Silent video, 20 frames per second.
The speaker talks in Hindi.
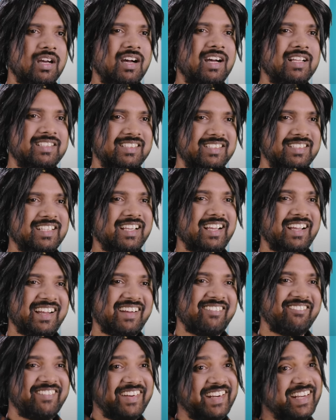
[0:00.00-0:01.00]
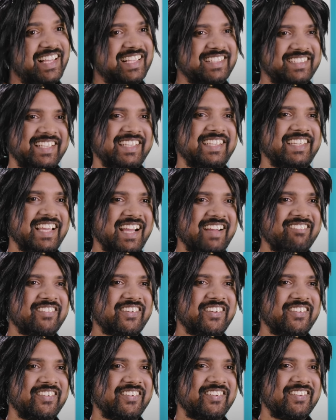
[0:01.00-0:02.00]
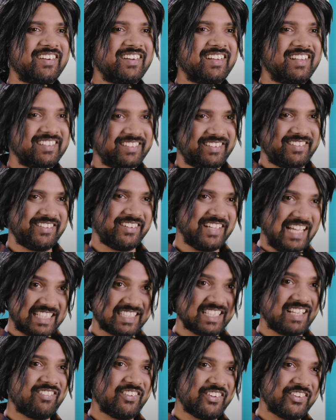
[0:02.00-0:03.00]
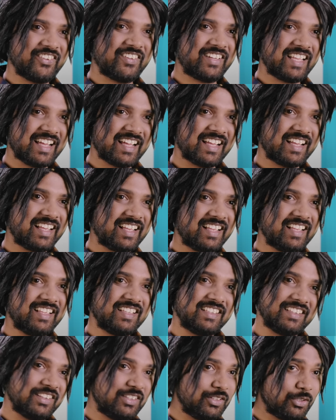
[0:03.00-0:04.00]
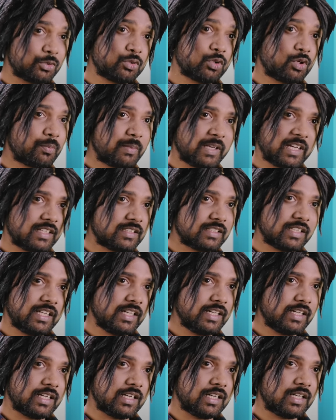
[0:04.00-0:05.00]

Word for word: अच्छा बड़ा चाहिए आपको तो ऐसा बोलो ना दो सौ रुपये का चलेगा